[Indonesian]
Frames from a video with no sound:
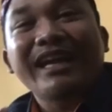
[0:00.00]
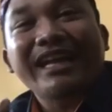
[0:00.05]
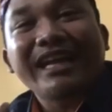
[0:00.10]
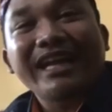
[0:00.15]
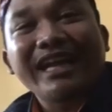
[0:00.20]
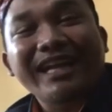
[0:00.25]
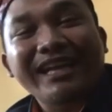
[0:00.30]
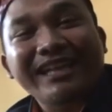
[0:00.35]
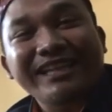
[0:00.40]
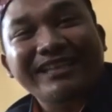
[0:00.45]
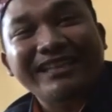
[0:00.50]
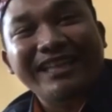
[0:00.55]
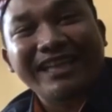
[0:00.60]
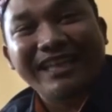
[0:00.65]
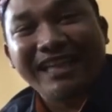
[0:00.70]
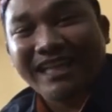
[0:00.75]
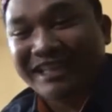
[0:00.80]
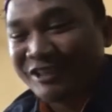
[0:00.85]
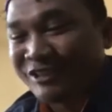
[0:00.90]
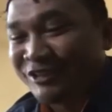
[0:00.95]
nek
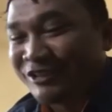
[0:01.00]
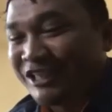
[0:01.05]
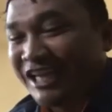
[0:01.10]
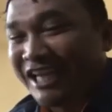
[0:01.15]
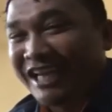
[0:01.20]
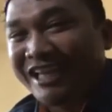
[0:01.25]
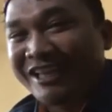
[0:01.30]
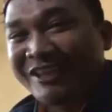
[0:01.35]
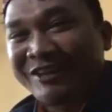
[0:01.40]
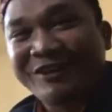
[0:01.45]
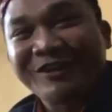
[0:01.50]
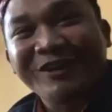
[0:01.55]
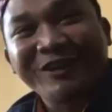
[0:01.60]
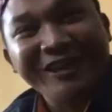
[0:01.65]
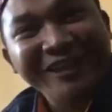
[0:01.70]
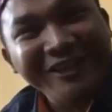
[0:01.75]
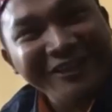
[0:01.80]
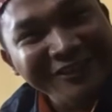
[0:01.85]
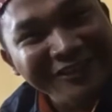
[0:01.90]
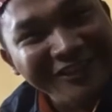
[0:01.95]
internasional Tunggu
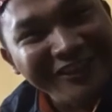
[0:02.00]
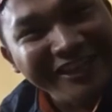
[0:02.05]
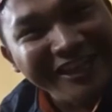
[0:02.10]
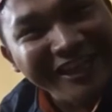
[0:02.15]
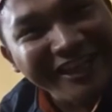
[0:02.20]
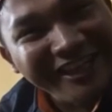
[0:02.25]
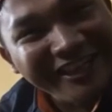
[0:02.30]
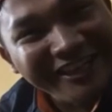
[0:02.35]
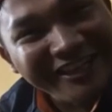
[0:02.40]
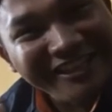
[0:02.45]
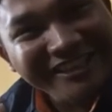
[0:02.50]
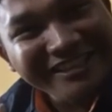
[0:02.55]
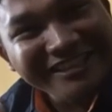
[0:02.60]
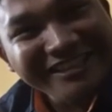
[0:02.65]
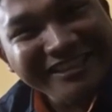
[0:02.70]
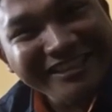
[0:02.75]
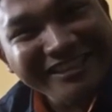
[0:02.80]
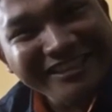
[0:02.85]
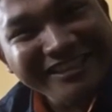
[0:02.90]
nih dulu ya, ya.